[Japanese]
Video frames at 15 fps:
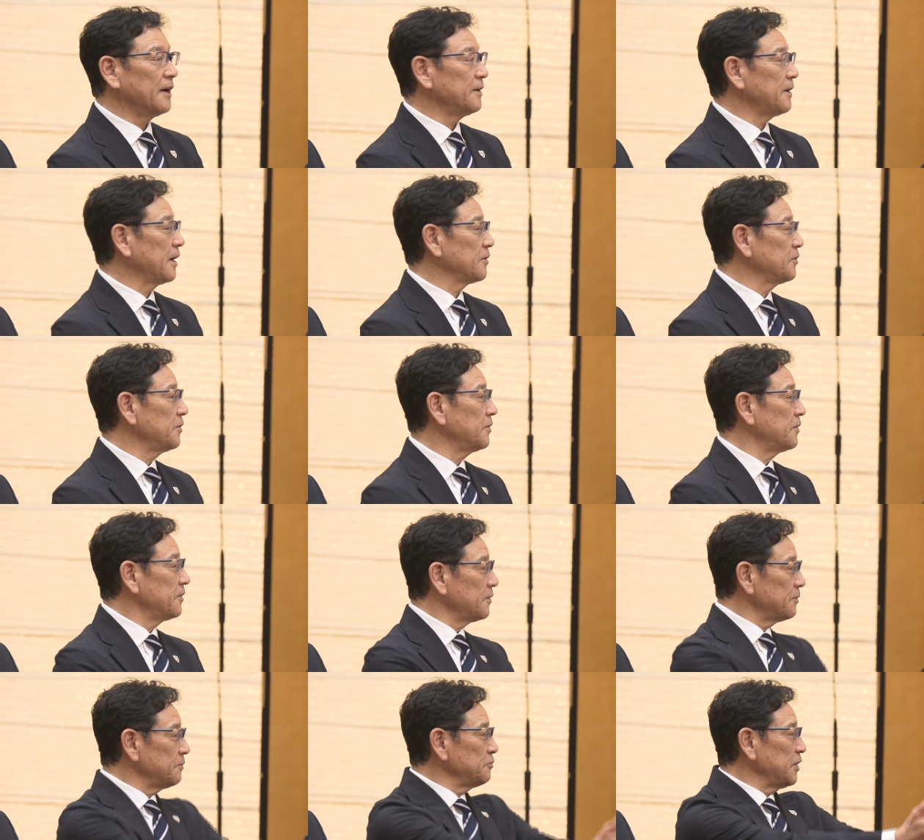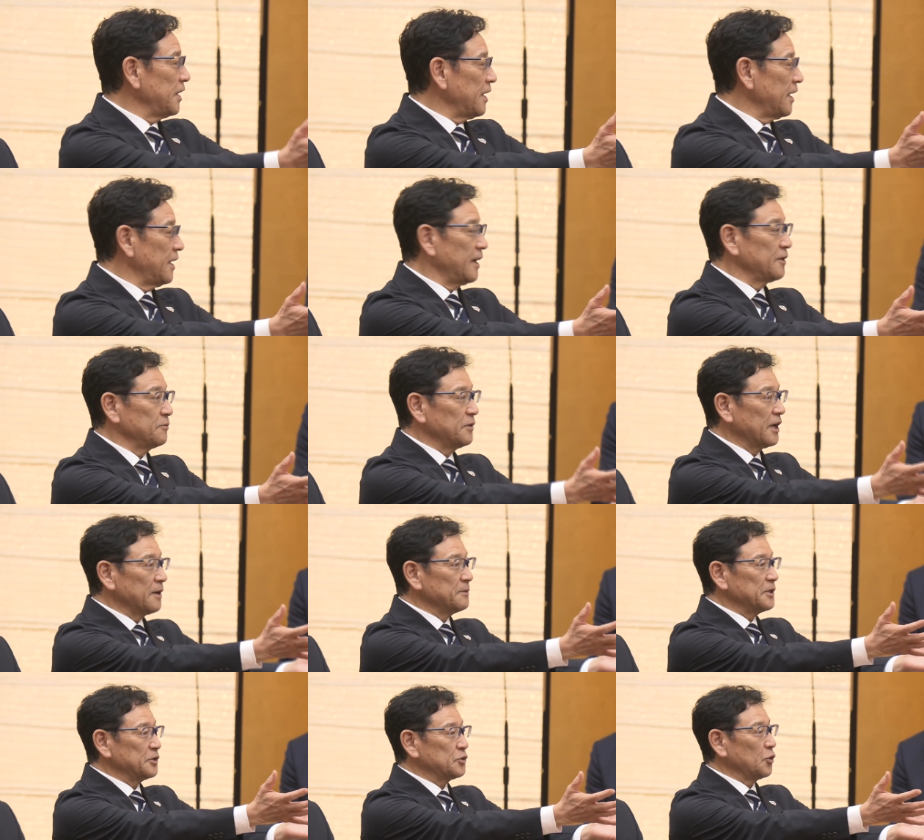うん、あの胸あの村上
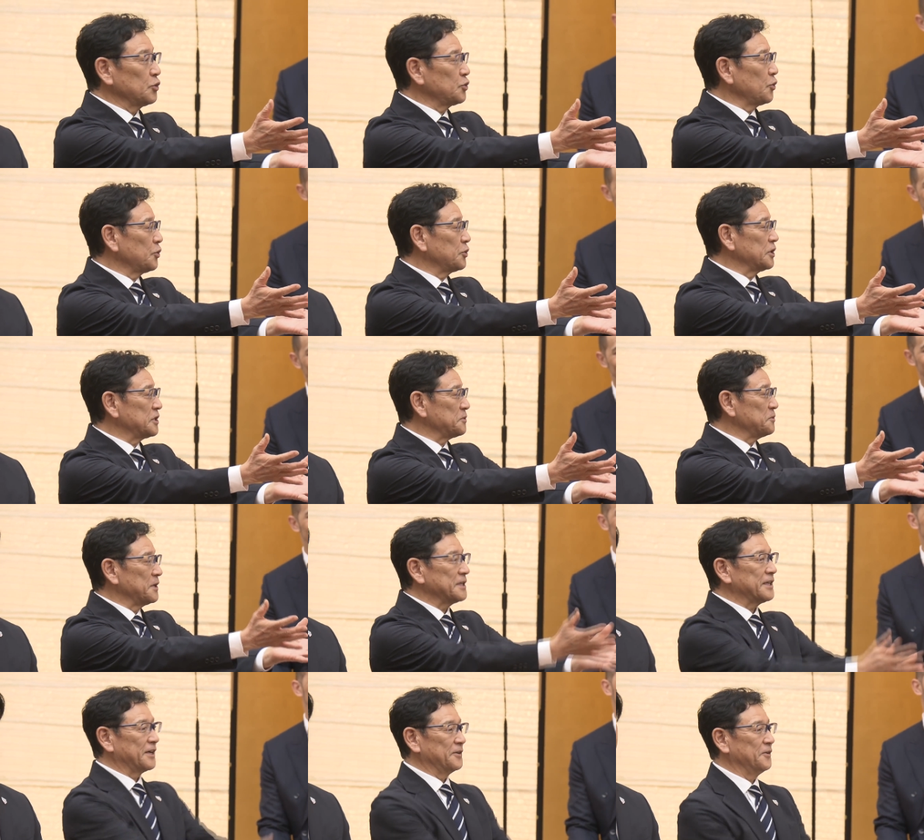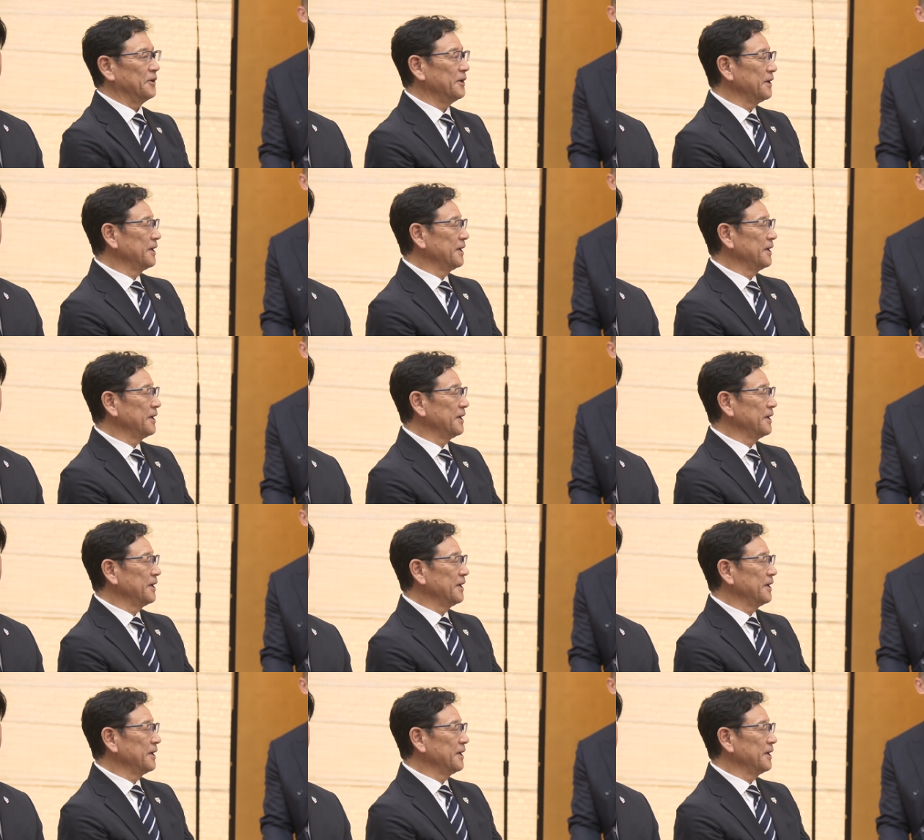選手相当苦しみましたけど、